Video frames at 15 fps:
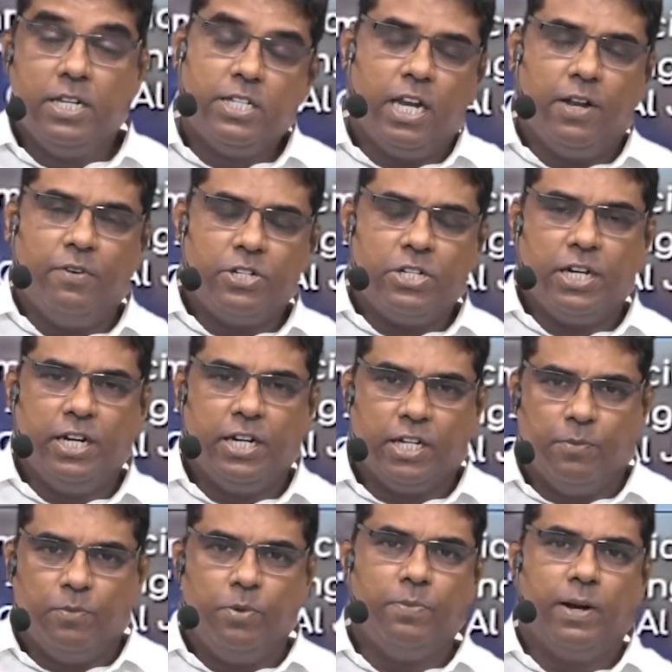சில
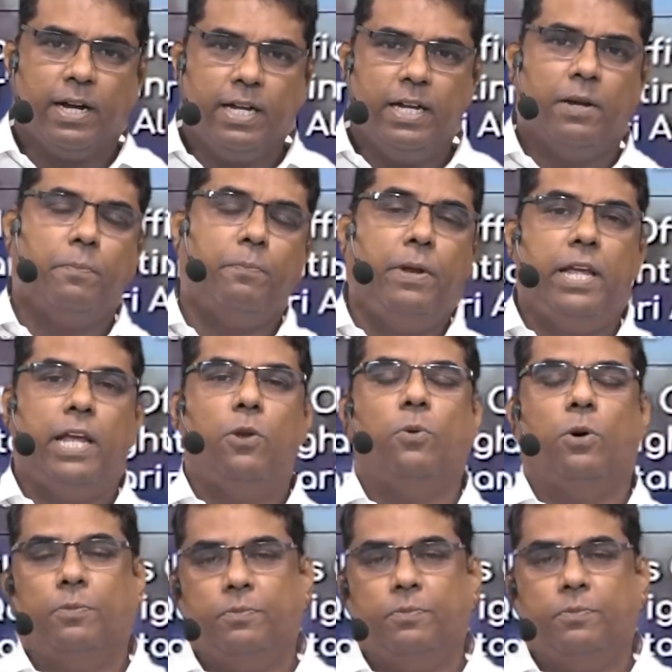வருஷங்களுக்கு முன்பாக பிஎல்ஓ